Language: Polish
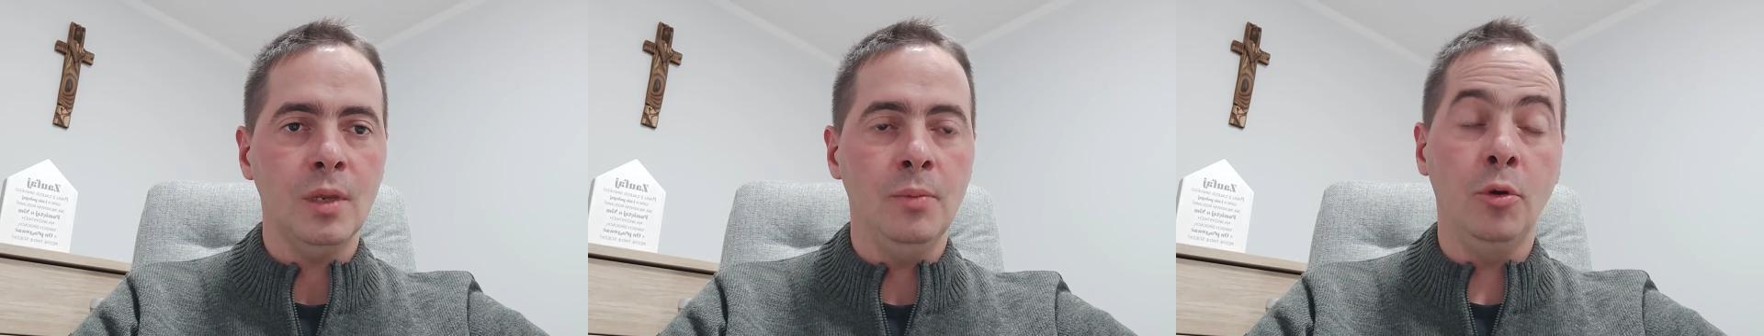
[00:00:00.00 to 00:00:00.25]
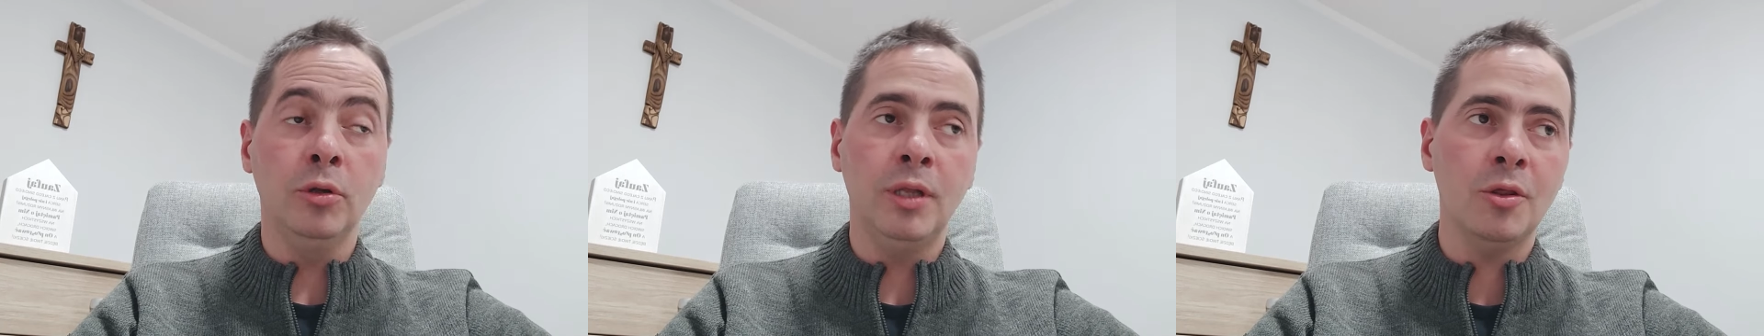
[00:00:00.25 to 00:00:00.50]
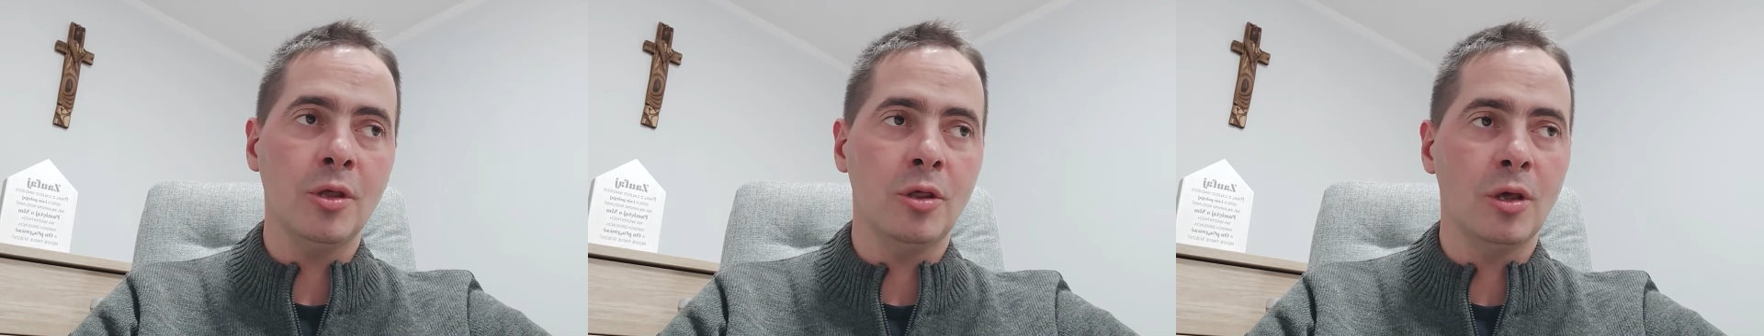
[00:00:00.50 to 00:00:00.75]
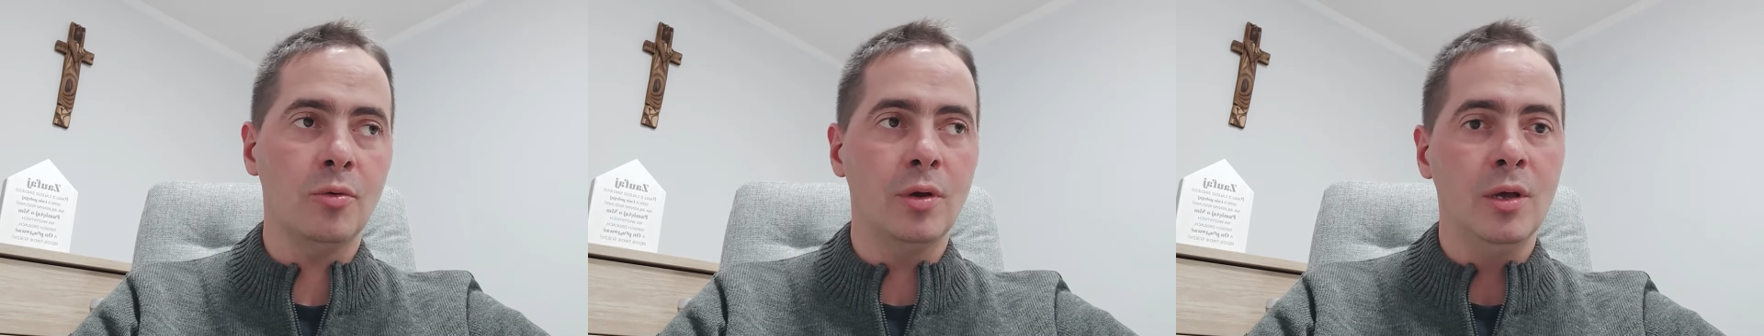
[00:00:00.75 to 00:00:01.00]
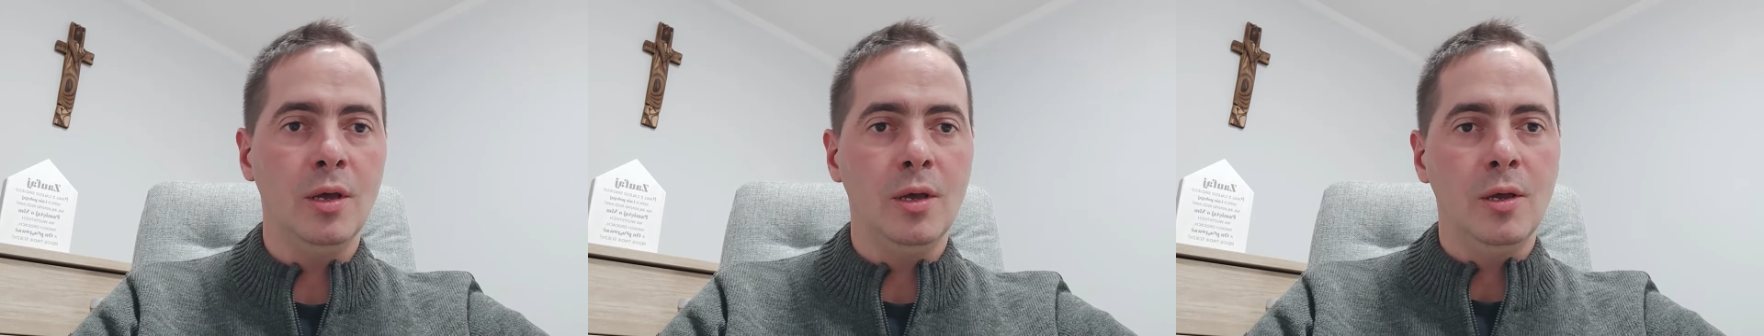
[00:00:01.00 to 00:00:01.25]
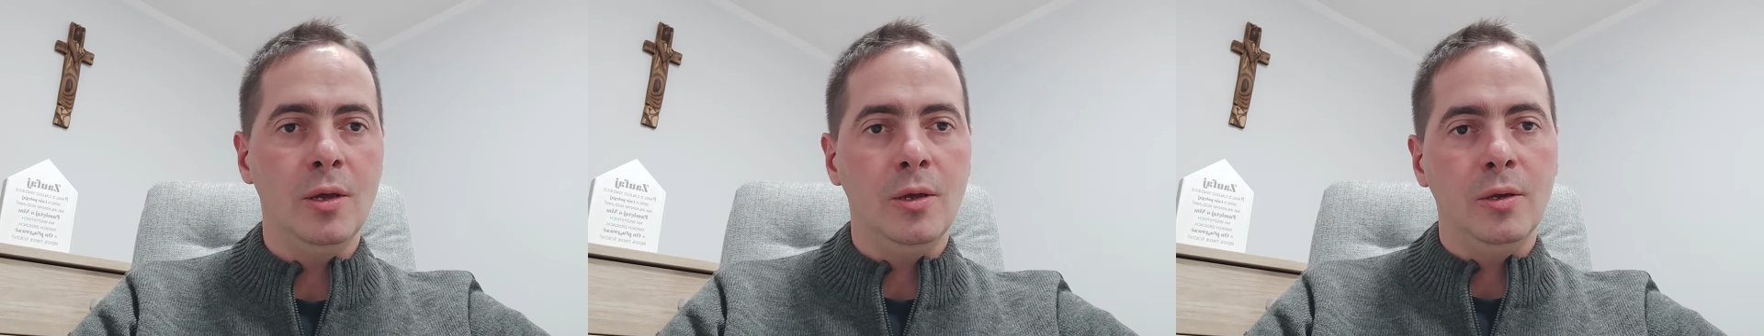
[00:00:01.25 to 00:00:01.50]
by otaczać się
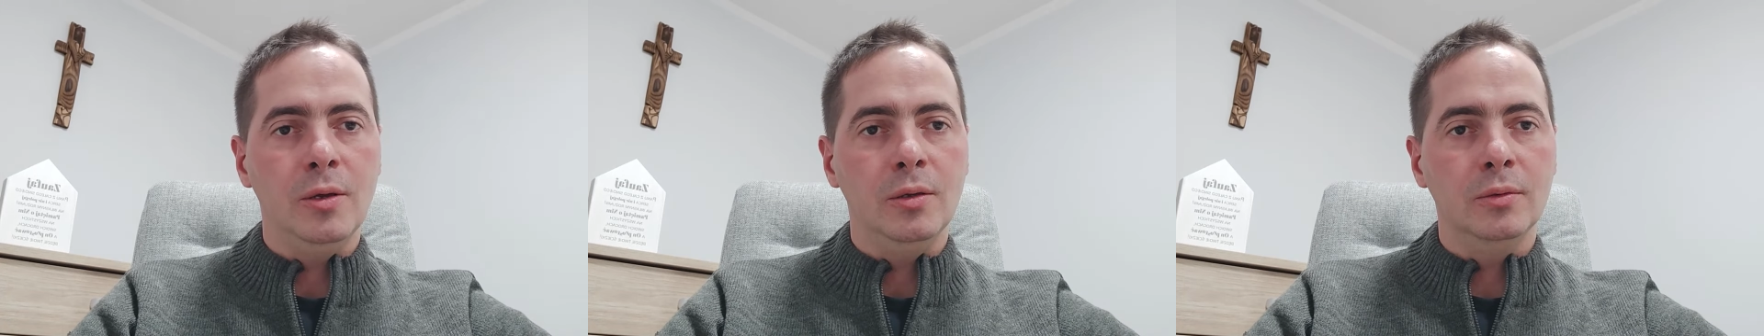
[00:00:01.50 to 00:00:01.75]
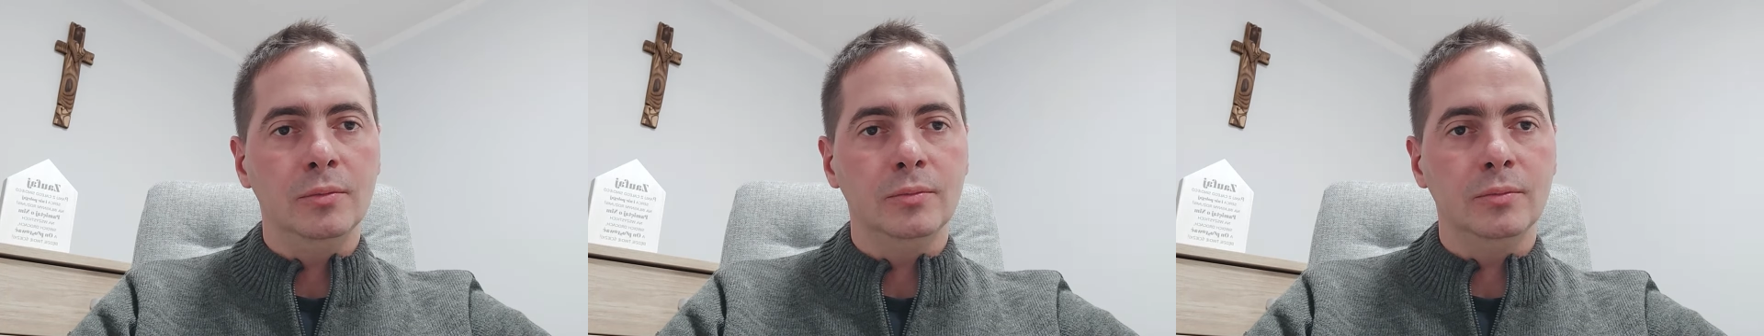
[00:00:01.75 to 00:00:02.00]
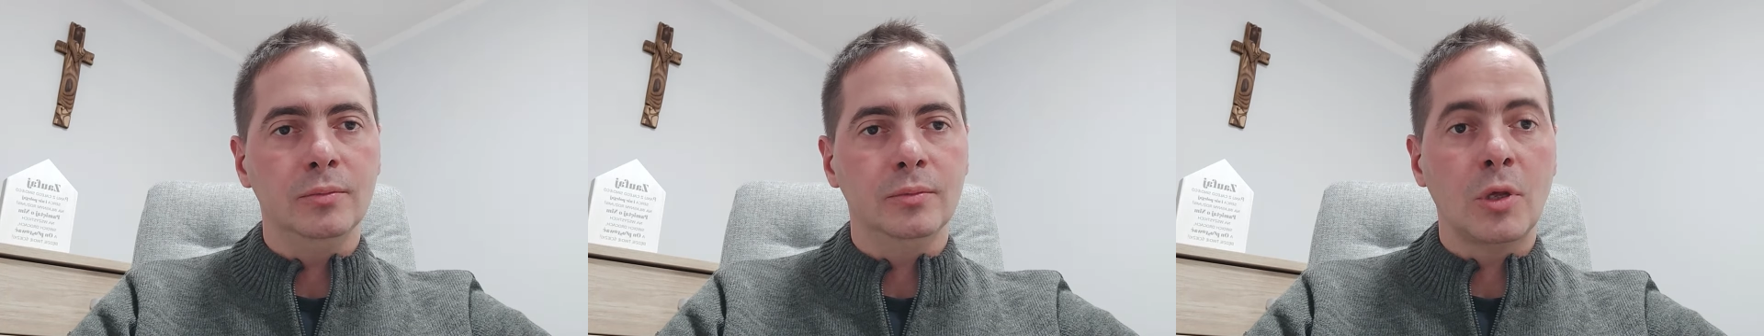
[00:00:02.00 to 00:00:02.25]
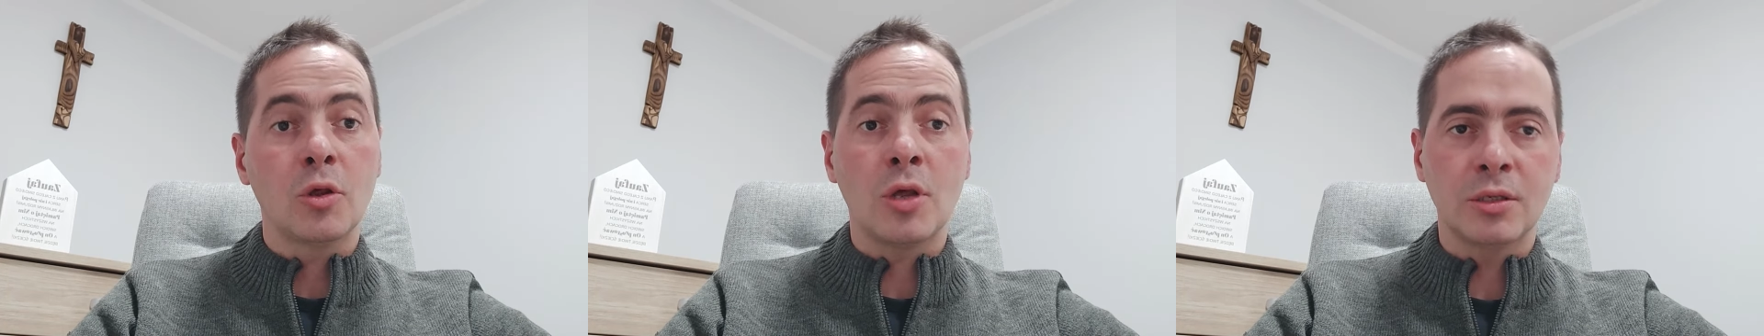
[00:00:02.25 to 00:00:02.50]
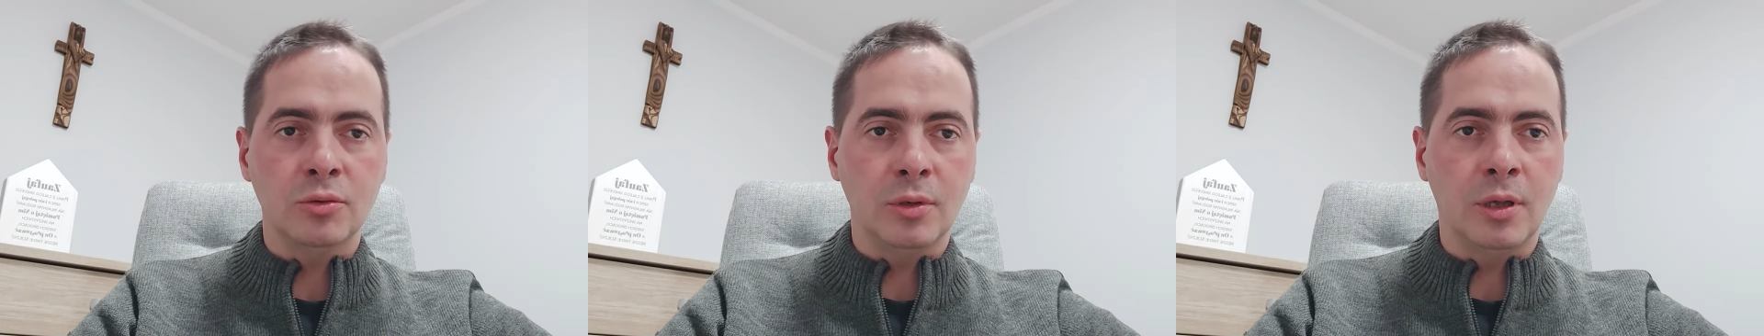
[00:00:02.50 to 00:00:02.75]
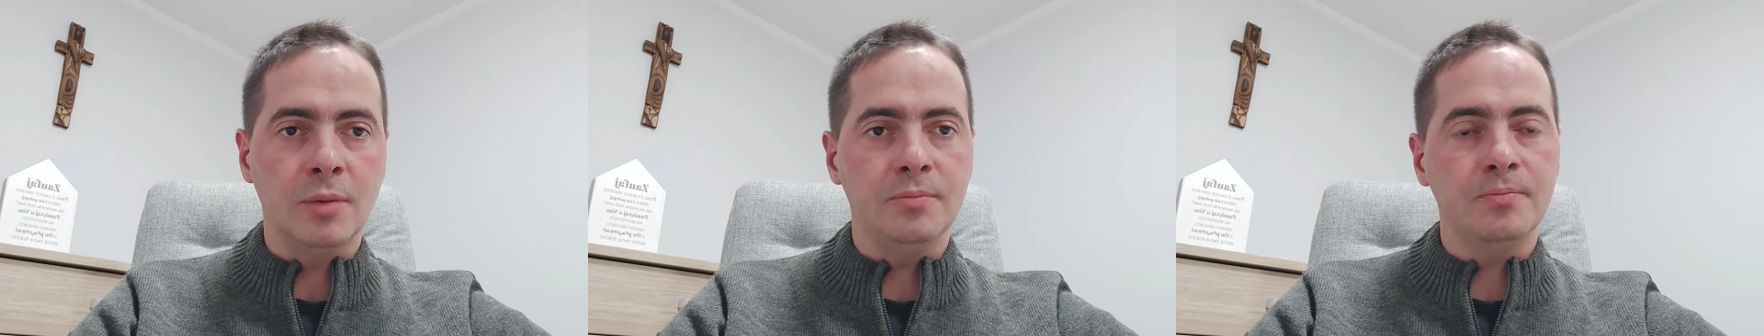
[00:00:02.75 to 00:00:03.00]

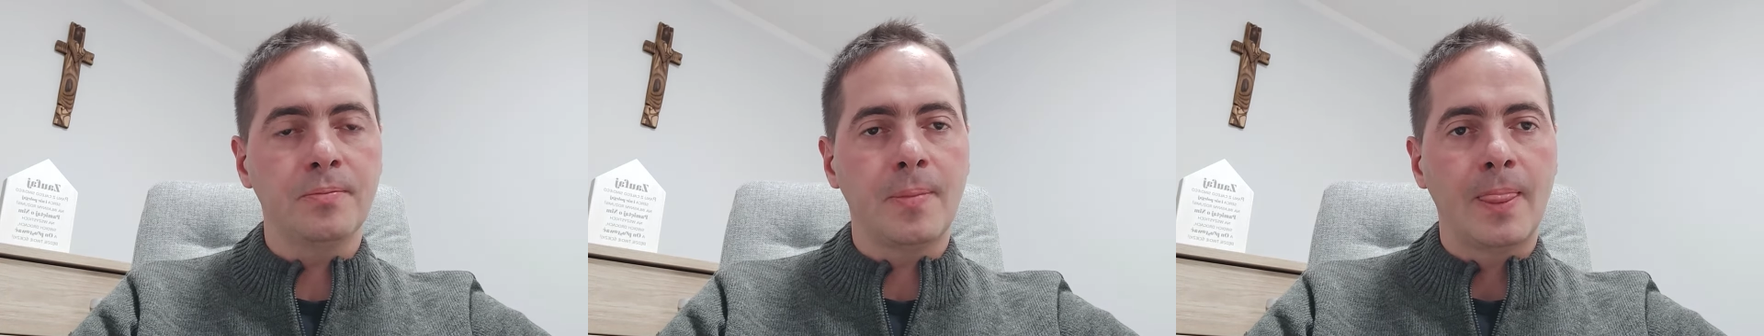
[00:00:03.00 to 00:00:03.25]
szacunkiem